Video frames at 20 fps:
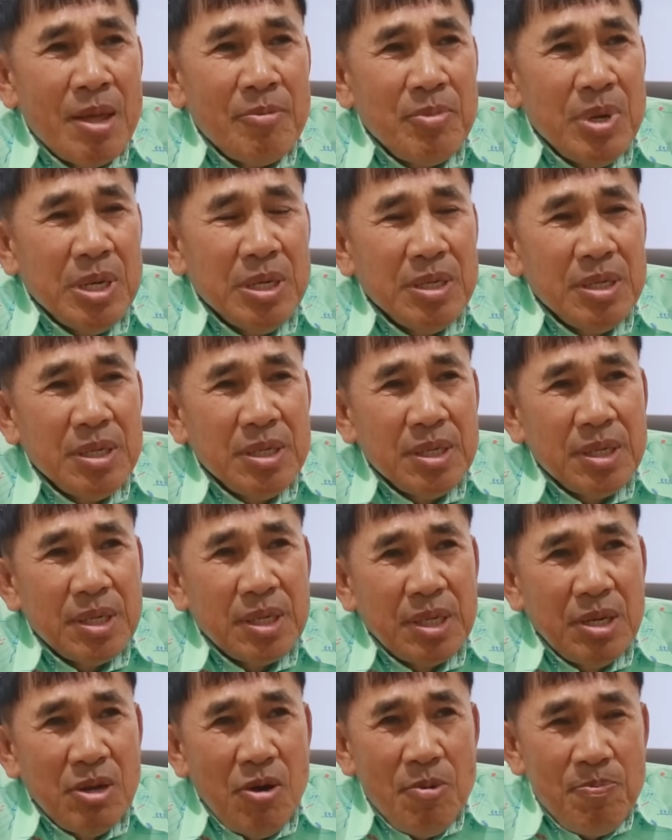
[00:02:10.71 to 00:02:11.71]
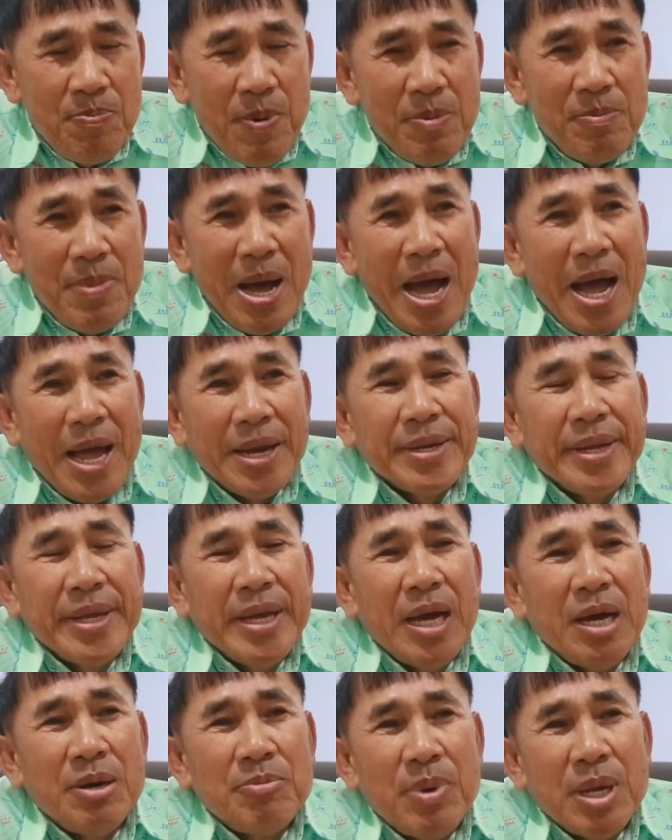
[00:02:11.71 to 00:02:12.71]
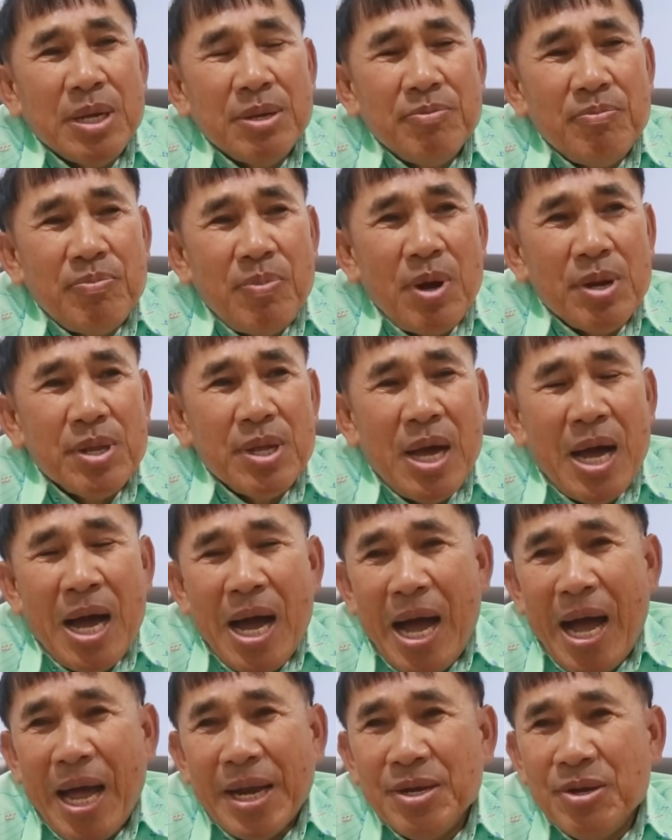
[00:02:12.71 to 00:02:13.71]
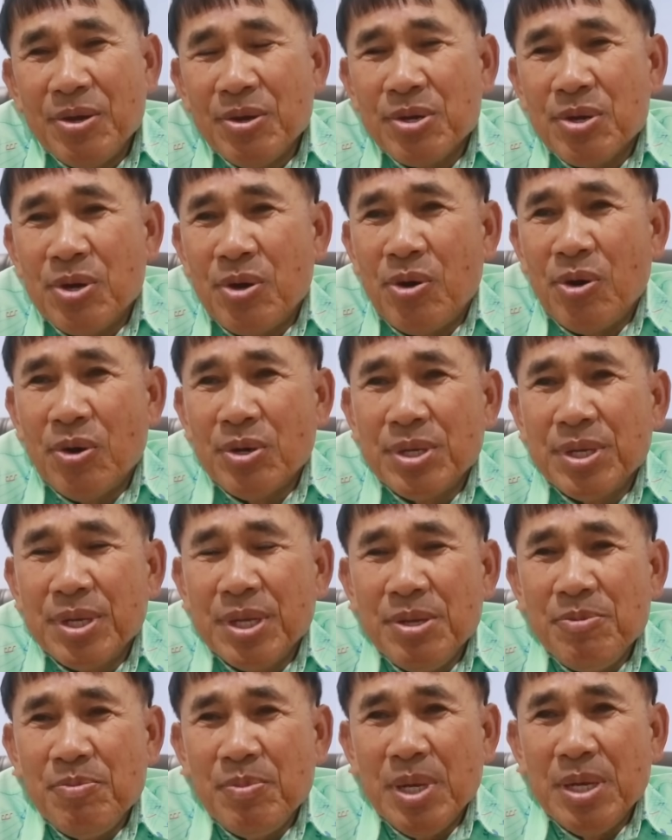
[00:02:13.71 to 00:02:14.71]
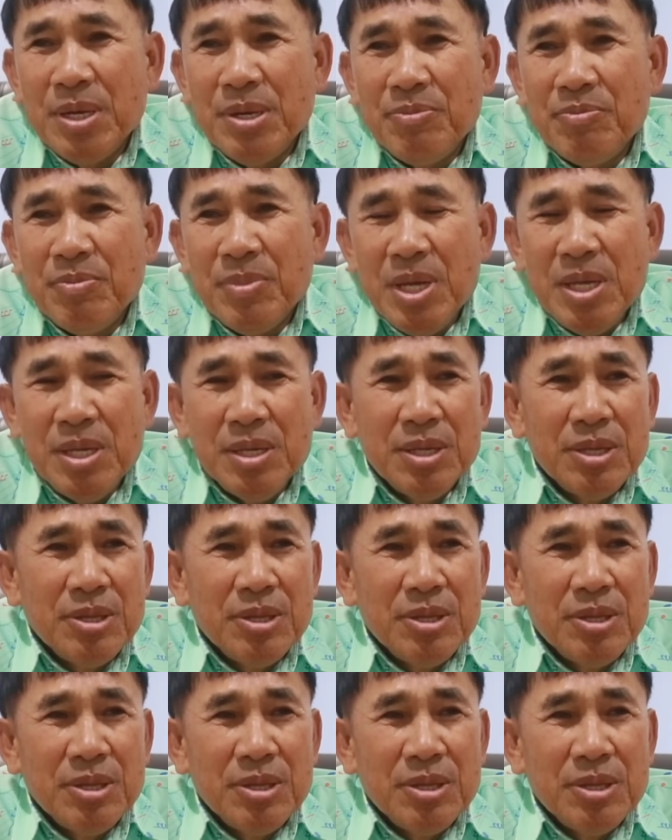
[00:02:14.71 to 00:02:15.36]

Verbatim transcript: มันงบประมาณเนี่ยมันบริหารโดยคนที่มันไม่